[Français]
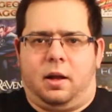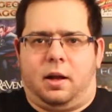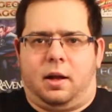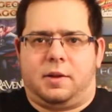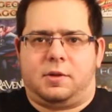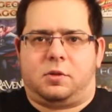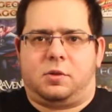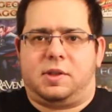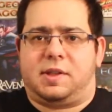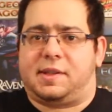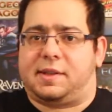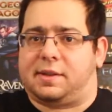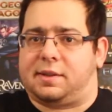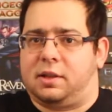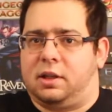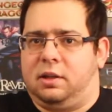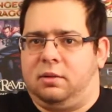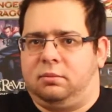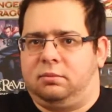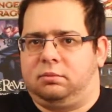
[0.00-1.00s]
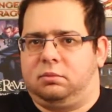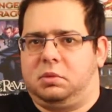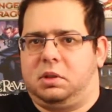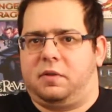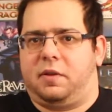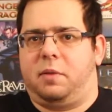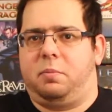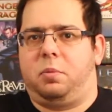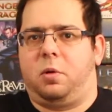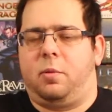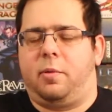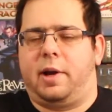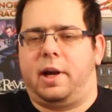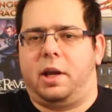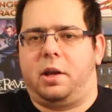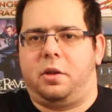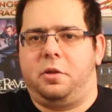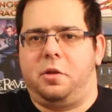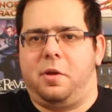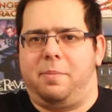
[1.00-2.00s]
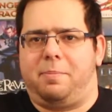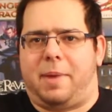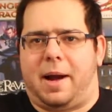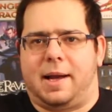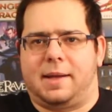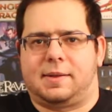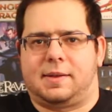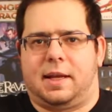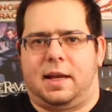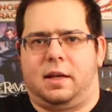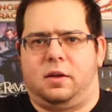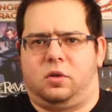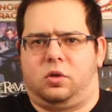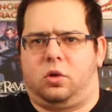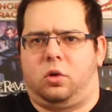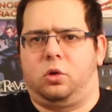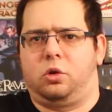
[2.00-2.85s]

Ensuite, C, qui va être pour moi la note de passage,